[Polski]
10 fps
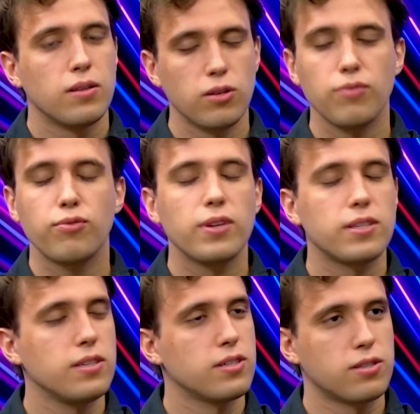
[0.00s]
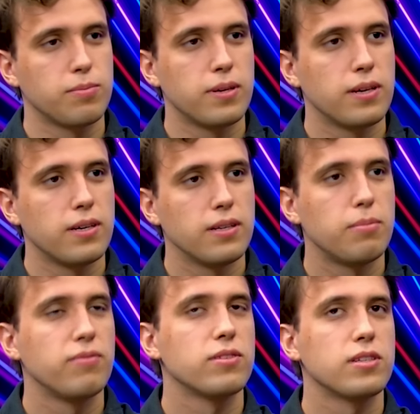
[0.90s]
Do tej fundacji jeszcze sobie na
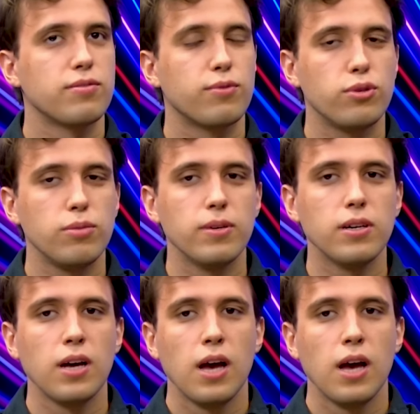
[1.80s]
pewno zaraz mhm. wrócimy.